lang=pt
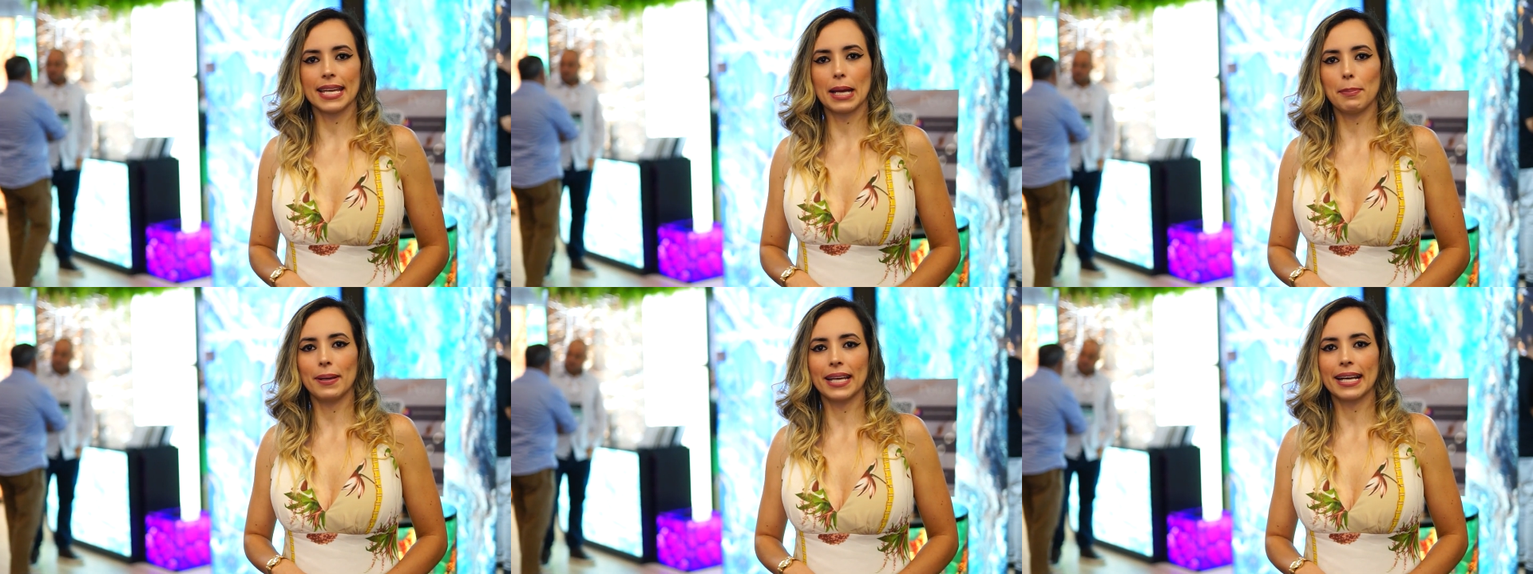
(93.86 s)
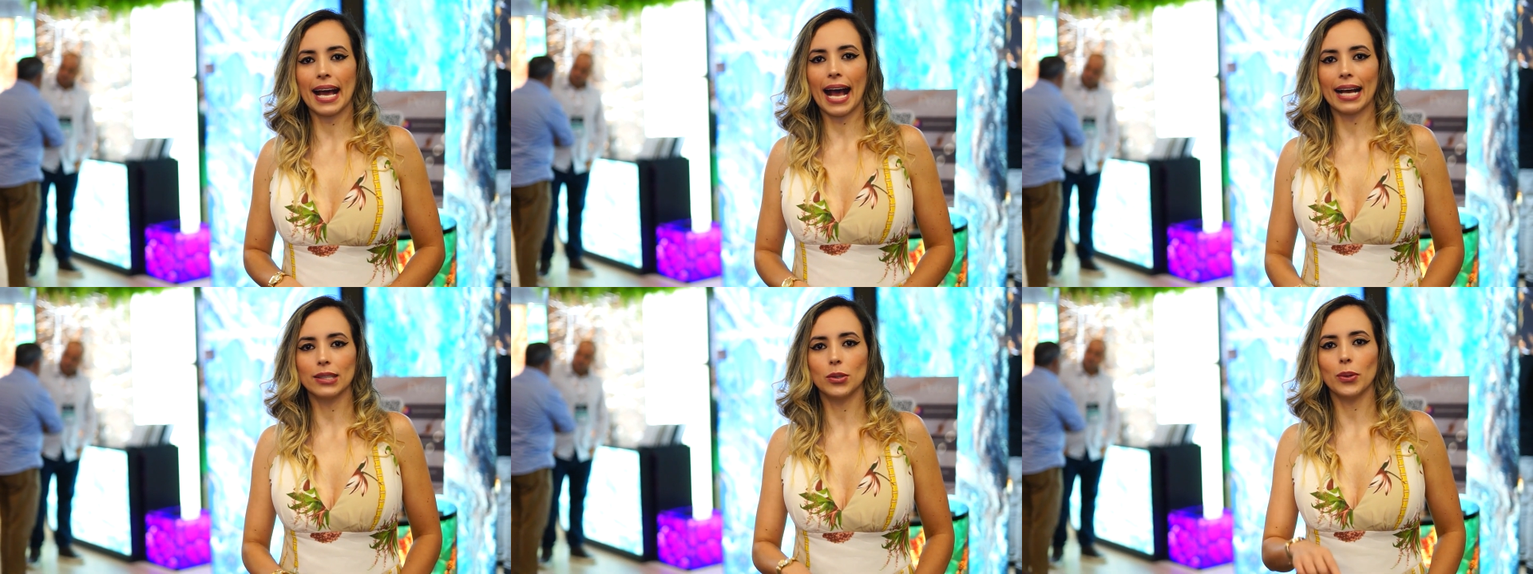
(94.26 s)
ser
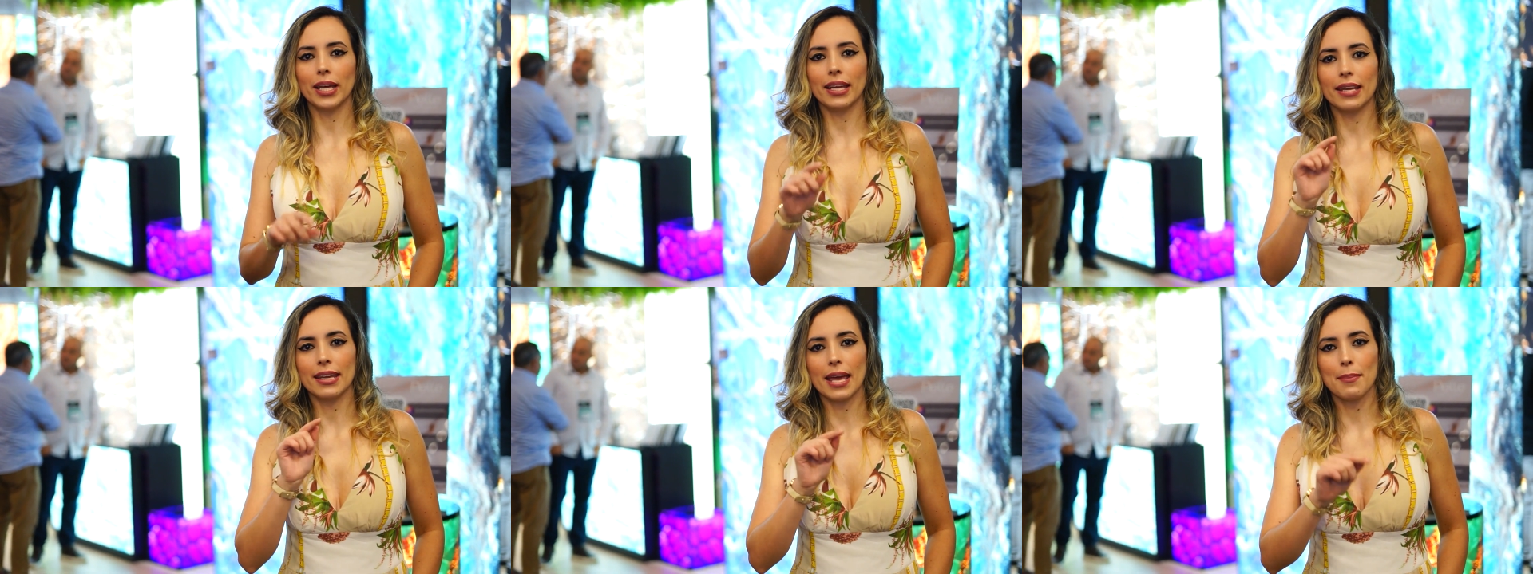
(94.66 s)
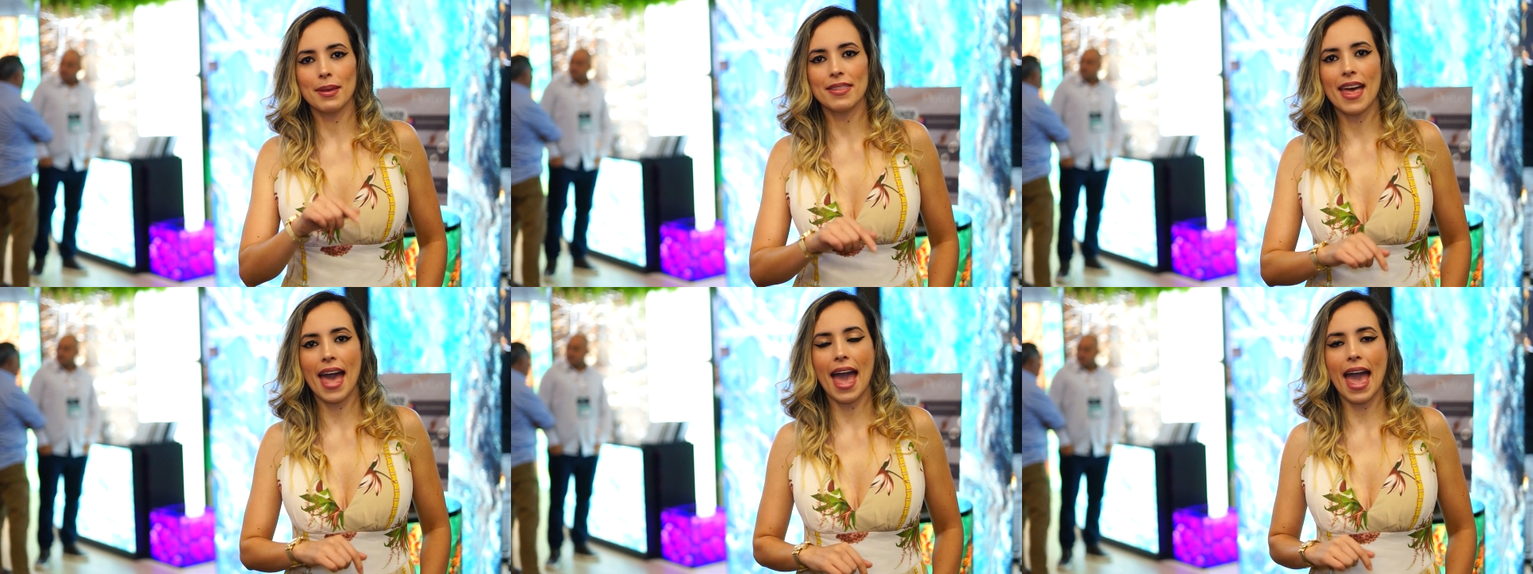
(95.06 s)
aplicado em
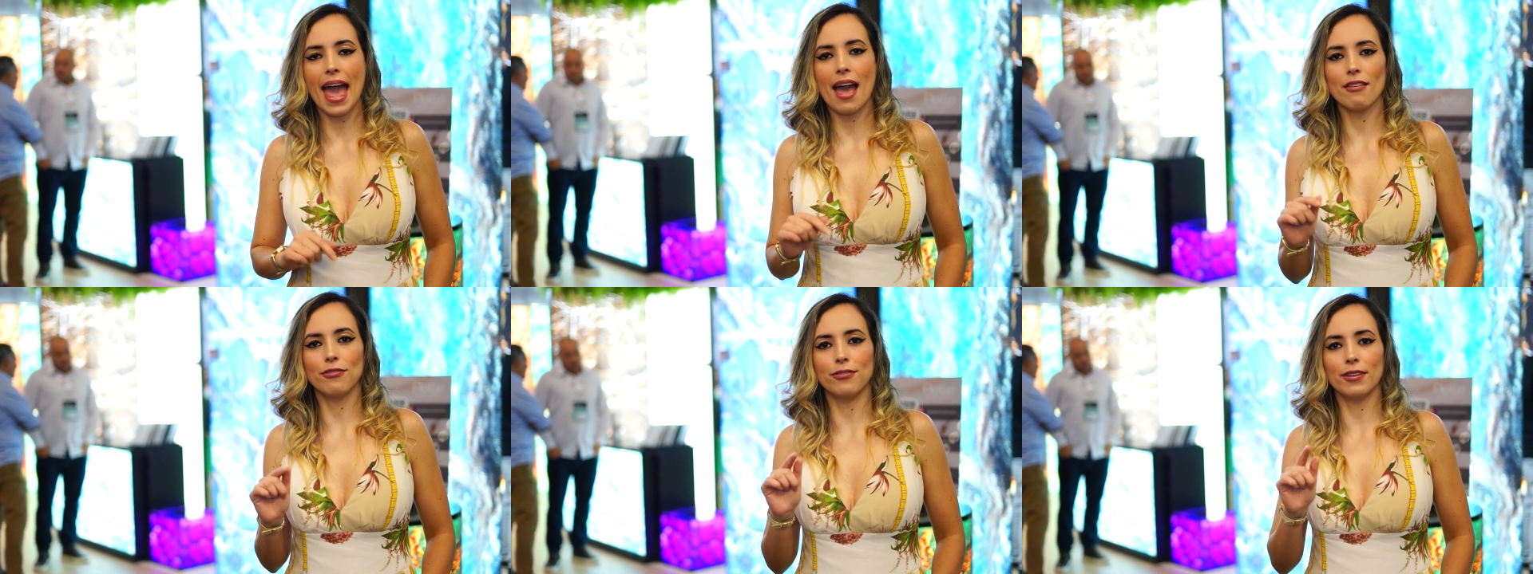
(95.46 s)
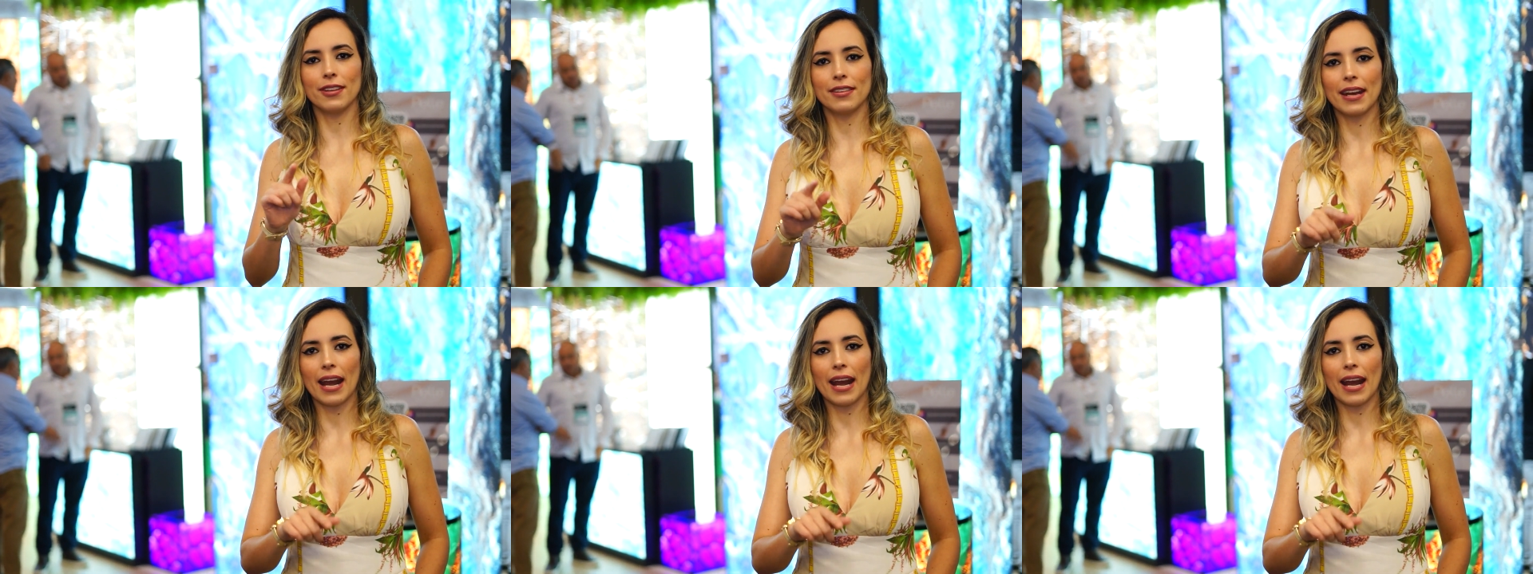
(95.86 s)
MDF,